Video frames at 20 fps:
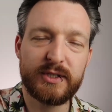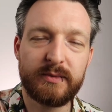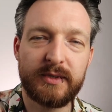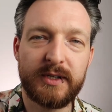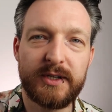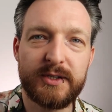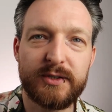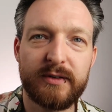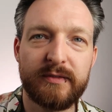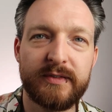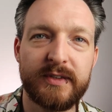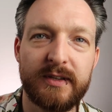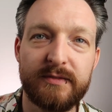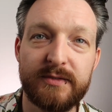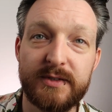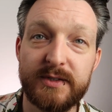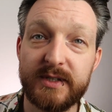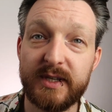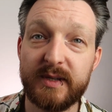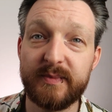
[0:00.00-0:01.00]
siemaneczko, witam
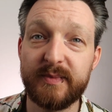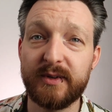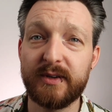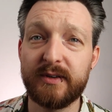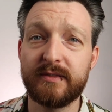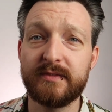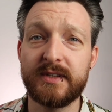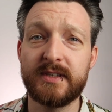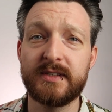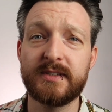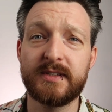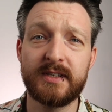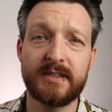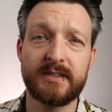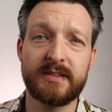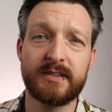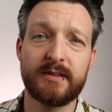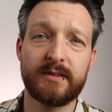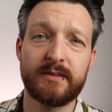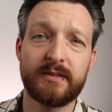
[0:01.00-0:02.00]
wszystkich ponownie z tej
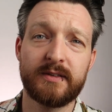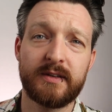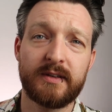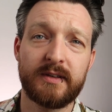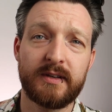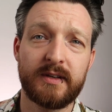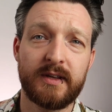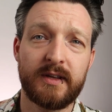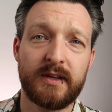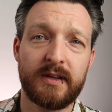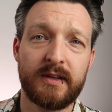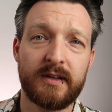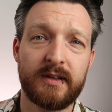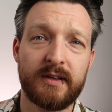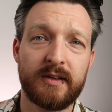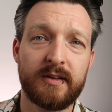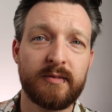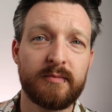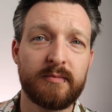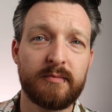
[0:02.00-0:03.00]
strony
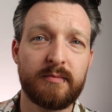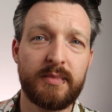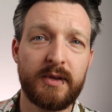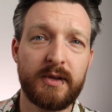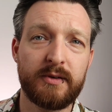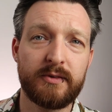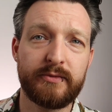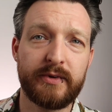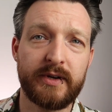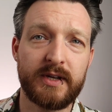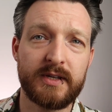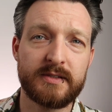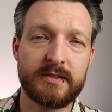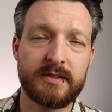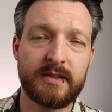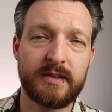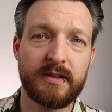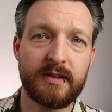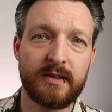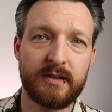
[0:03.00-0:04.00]

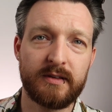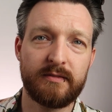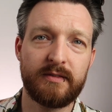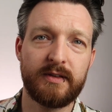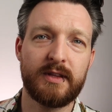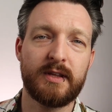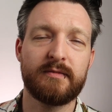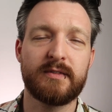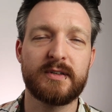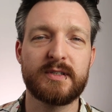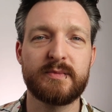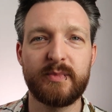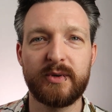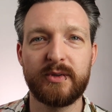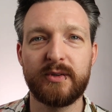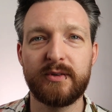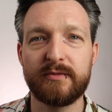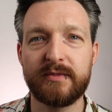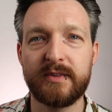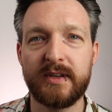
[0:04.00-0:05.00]
Beardrust. Witam was
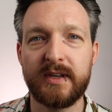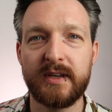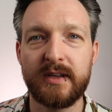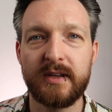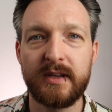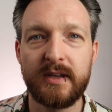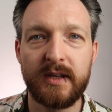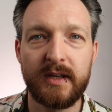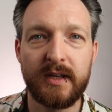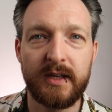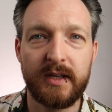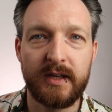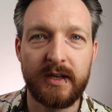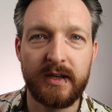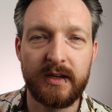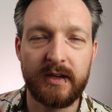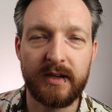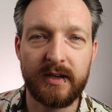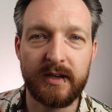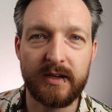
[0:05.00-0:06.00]
ponownie.
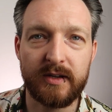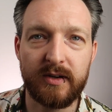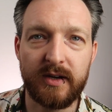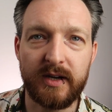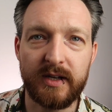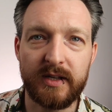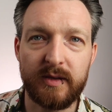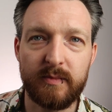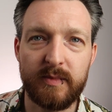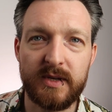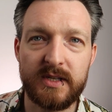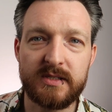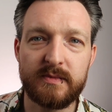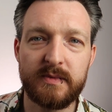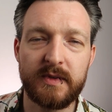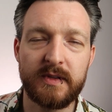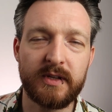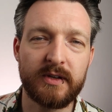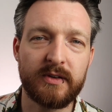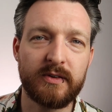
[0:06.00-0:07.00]
E, kochani, bez
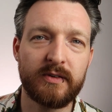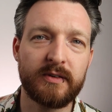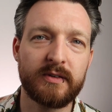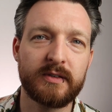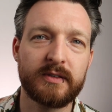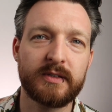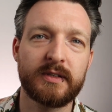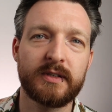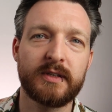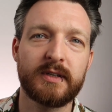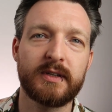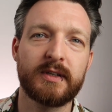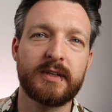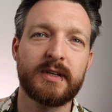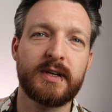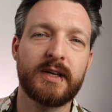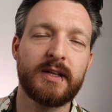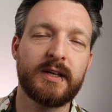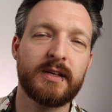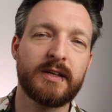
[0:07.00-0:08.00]
zbędnego e,
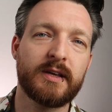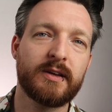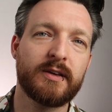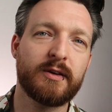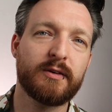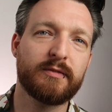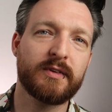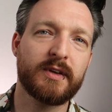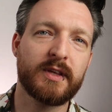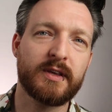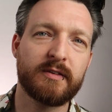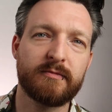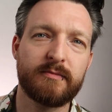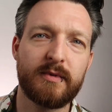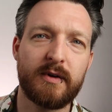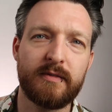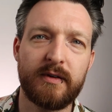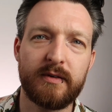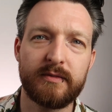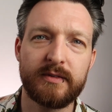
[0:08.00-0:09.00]
gadania i owiania w
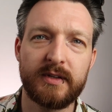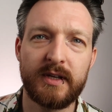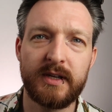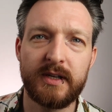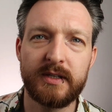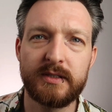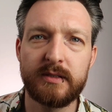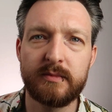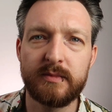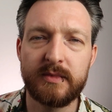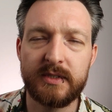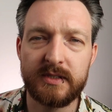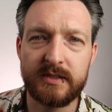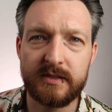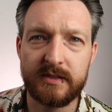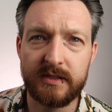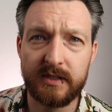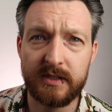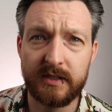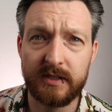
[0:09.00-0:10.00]
bawełnę lecimy
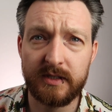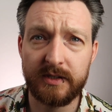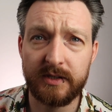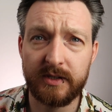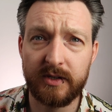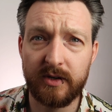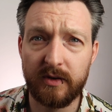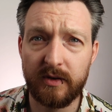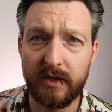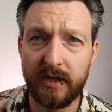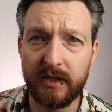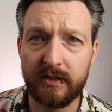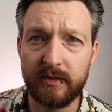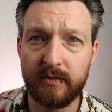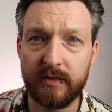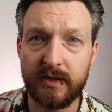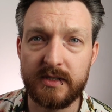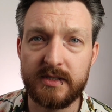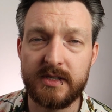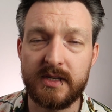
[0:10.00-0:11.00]
z
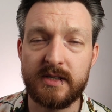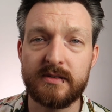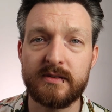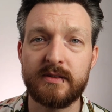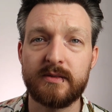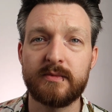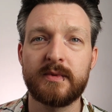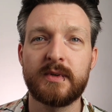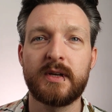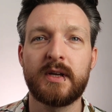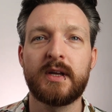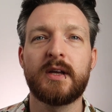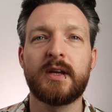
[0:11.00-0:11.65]
kolejną recenzją